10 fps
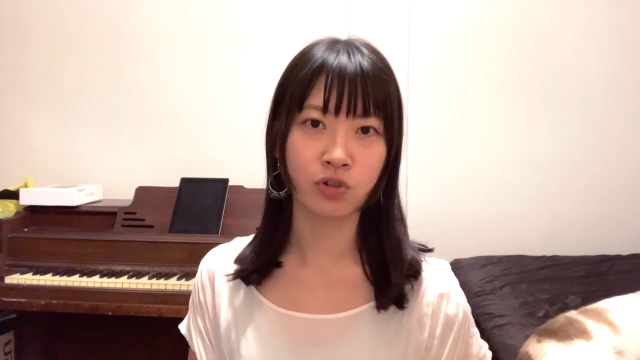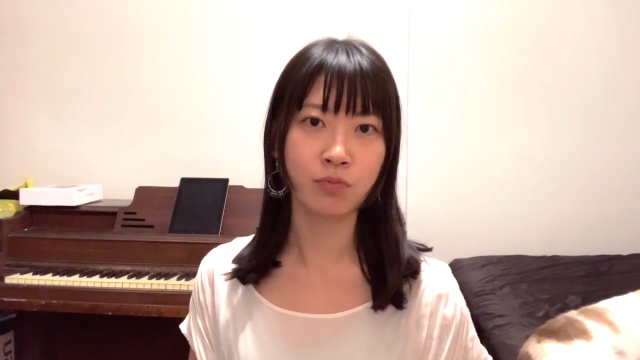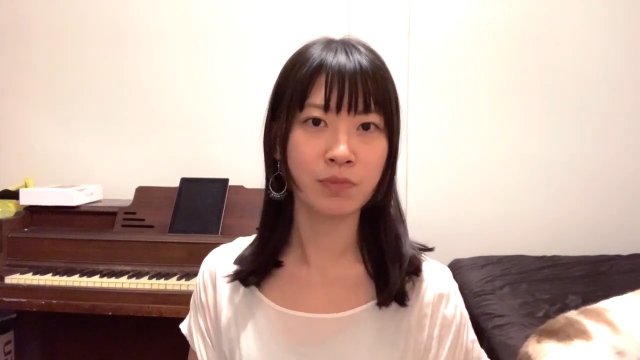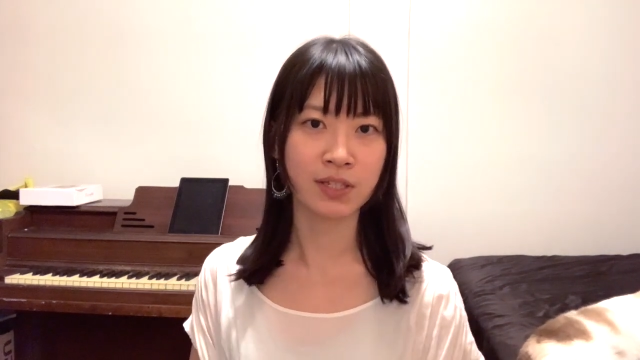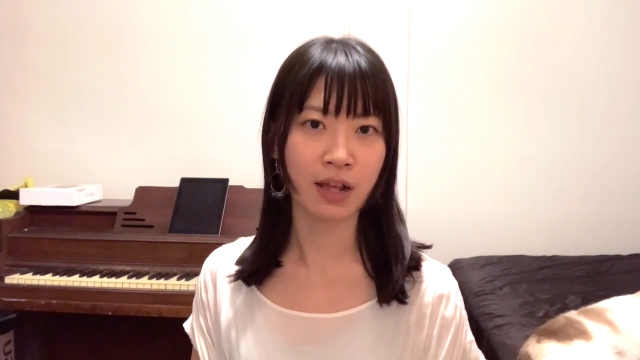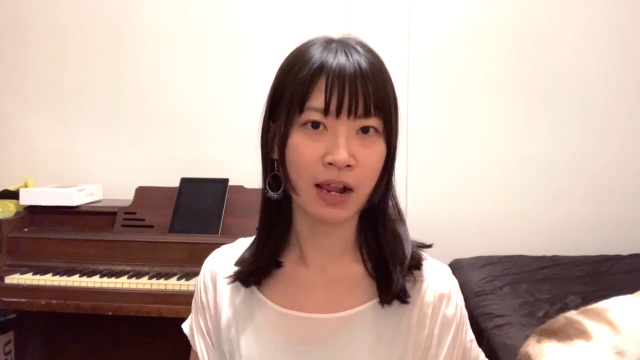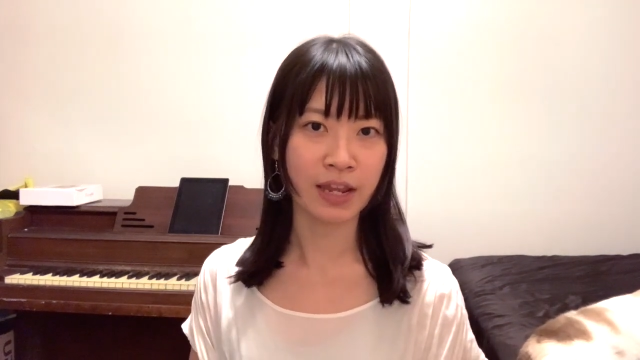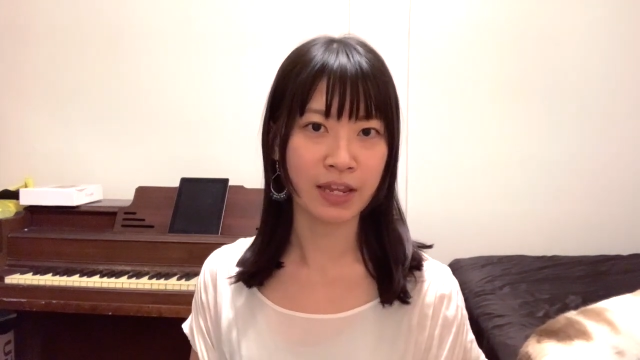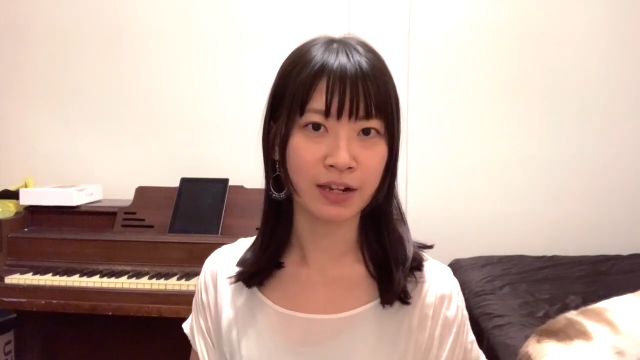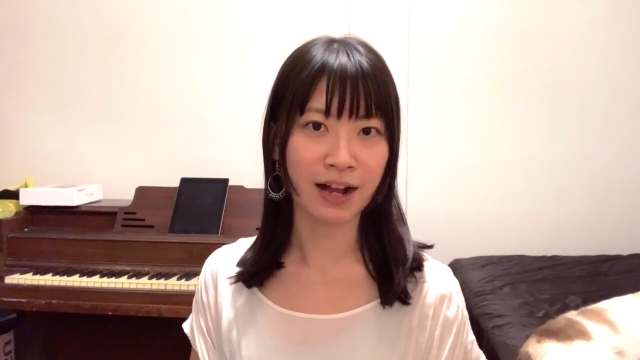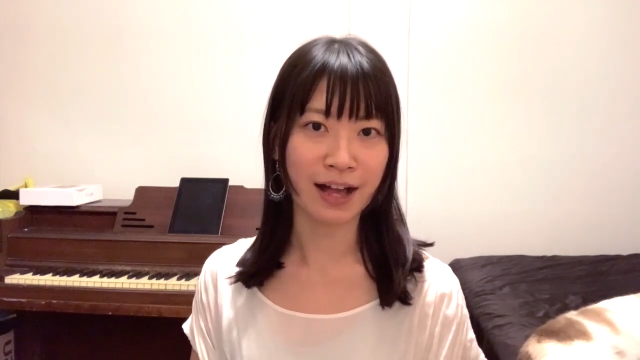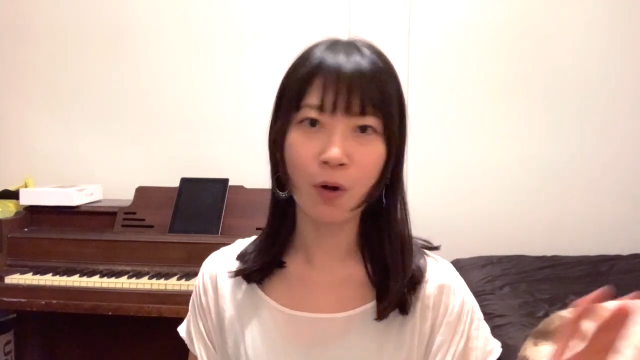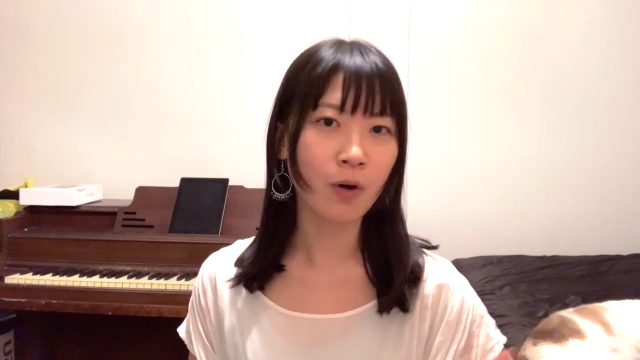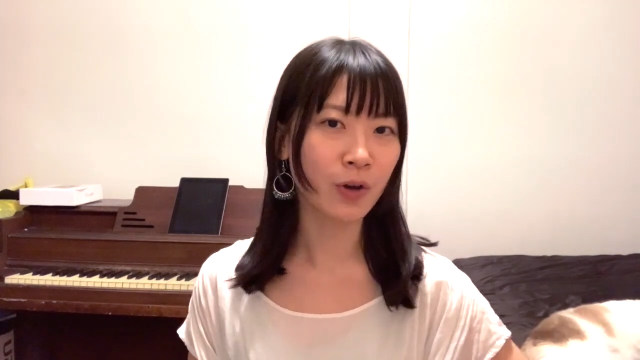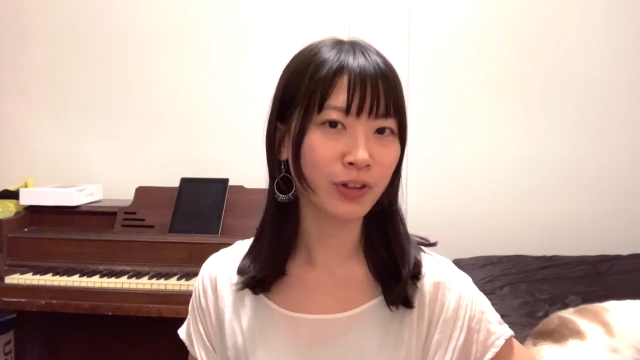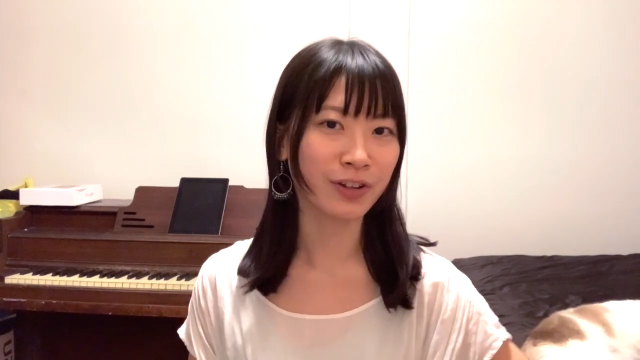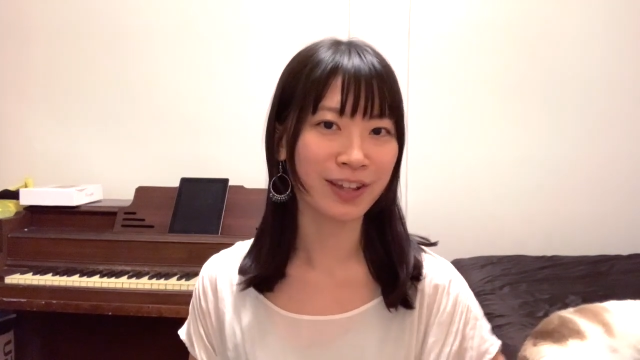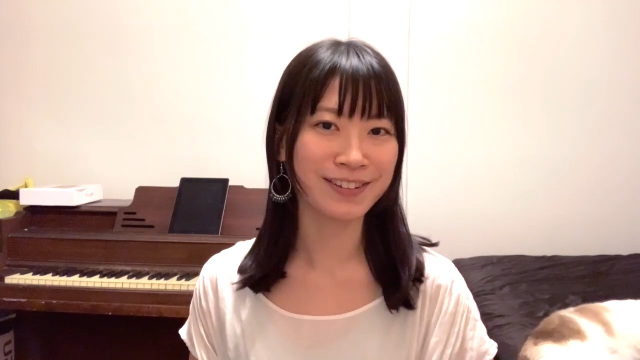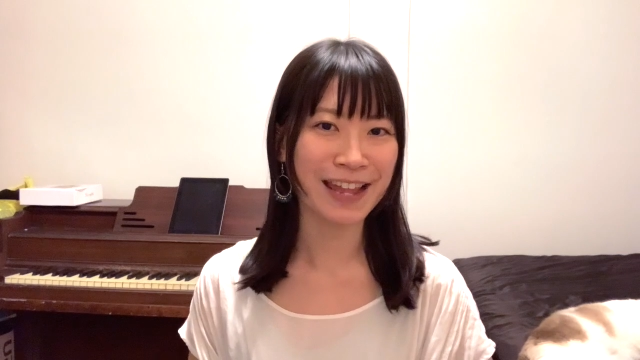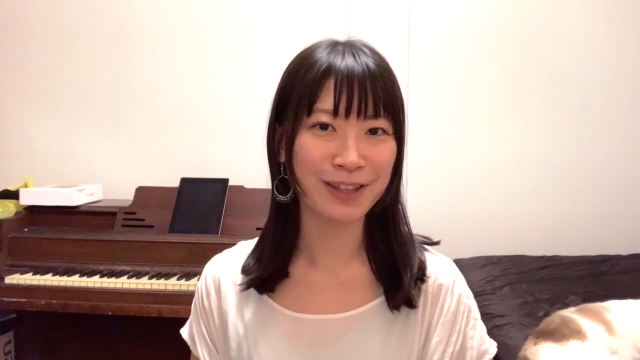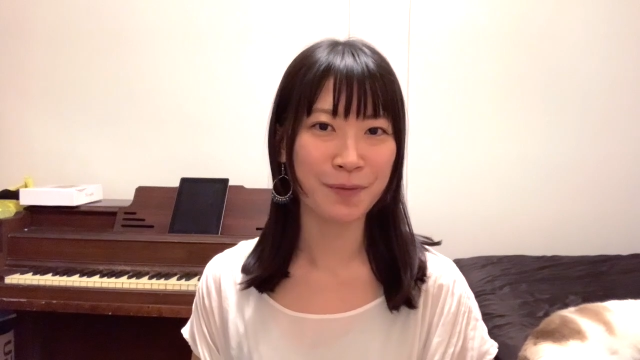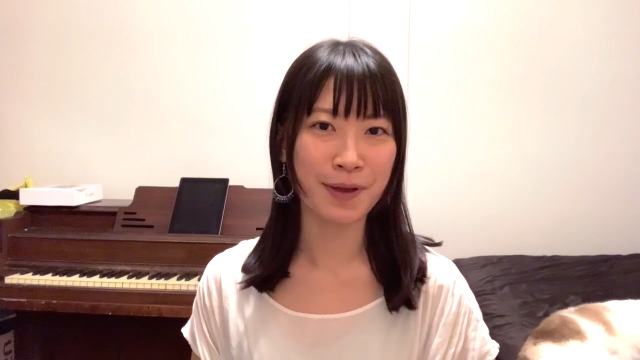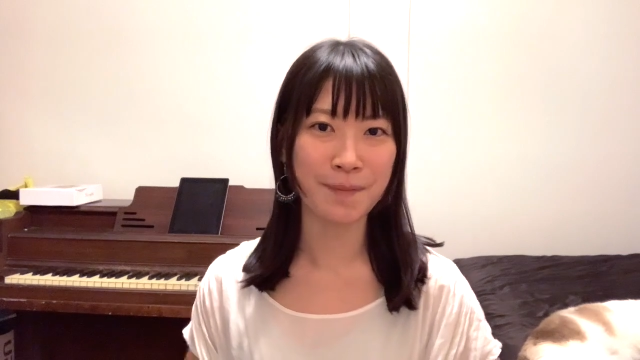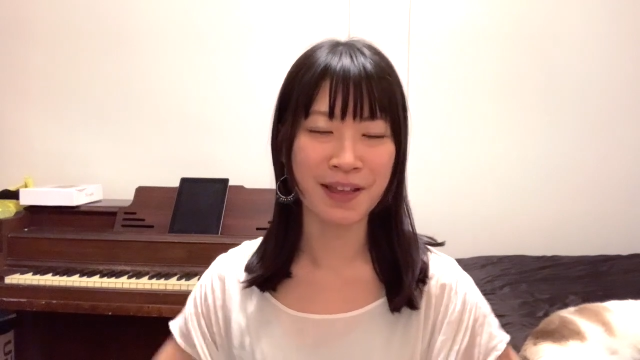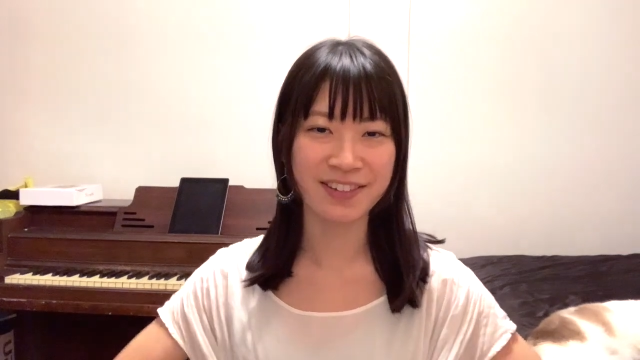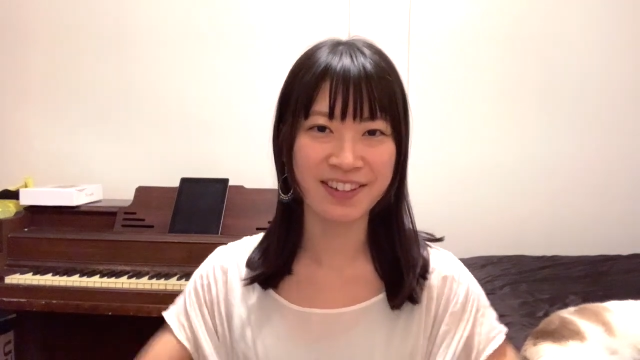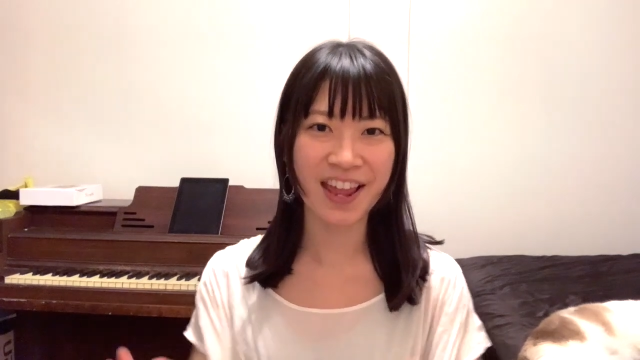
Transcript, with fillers: 準備したらいいかをお届けしたいと思います。